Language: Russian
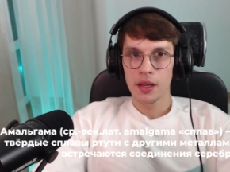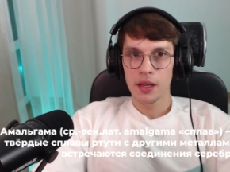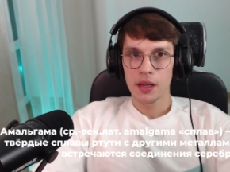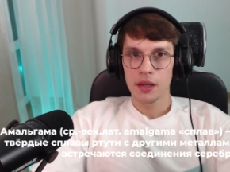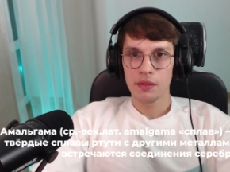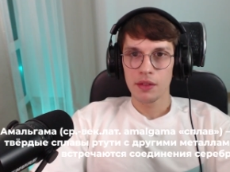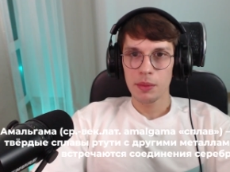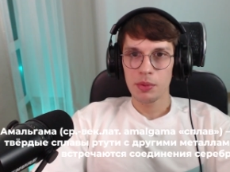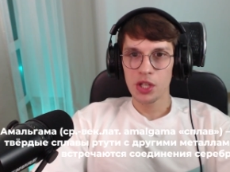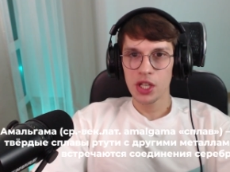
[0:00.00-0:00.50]

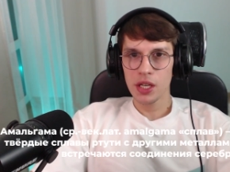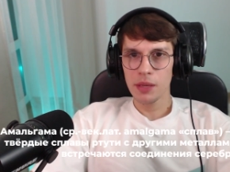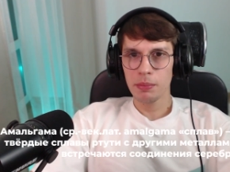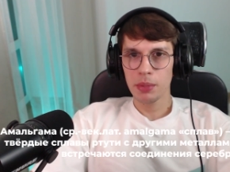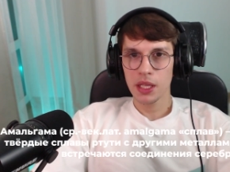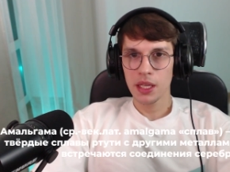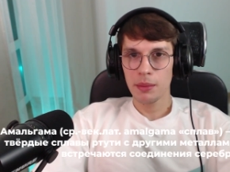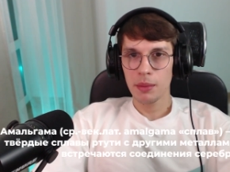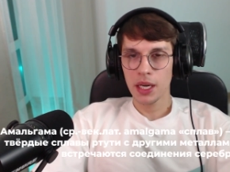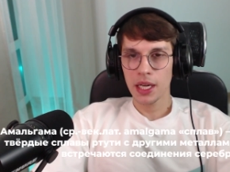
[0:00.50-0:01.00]
Вообще,
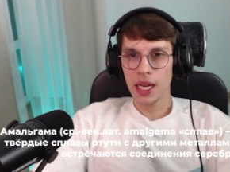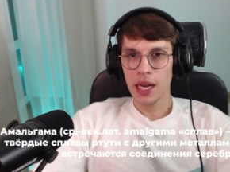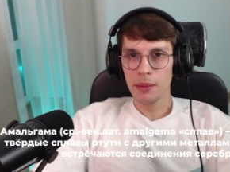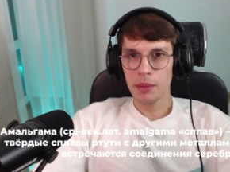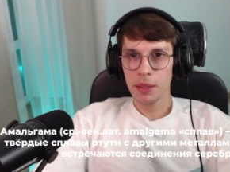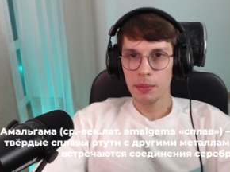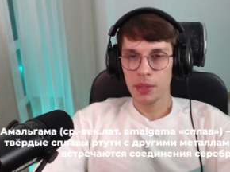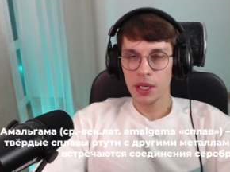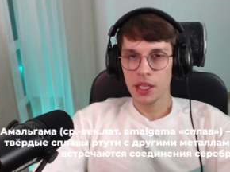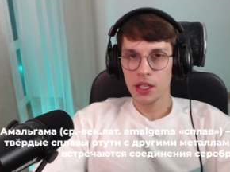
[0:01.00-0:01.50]
под
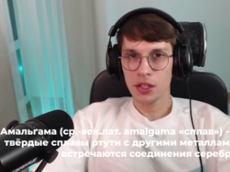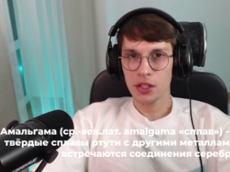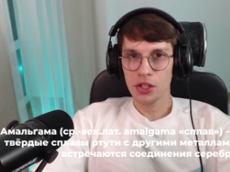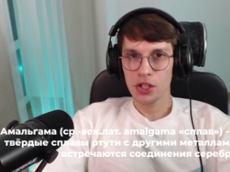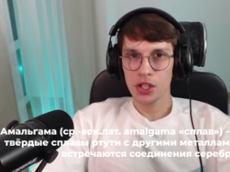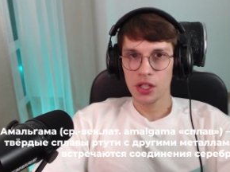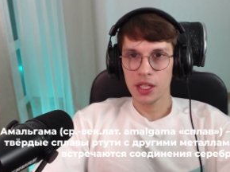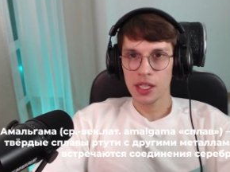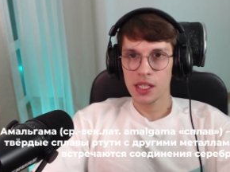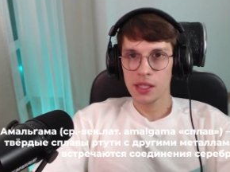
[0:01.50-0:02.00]
амальгамой принято
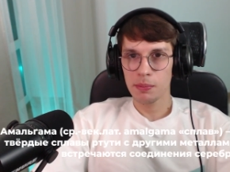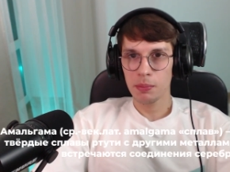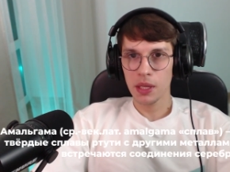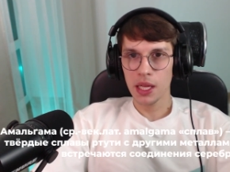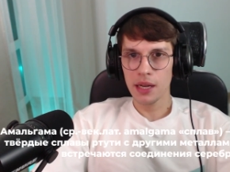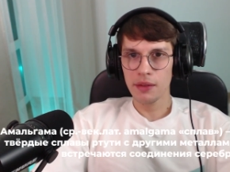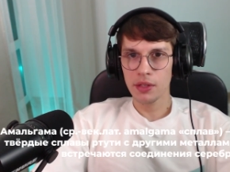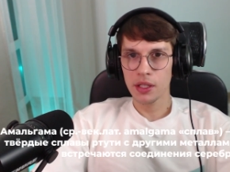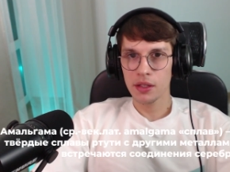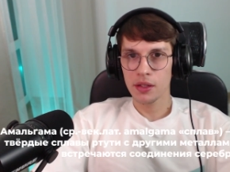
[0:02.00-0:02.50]
считать
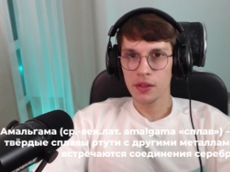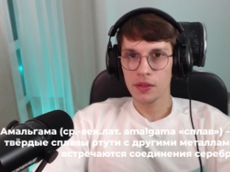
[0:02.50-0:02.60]
сплавы,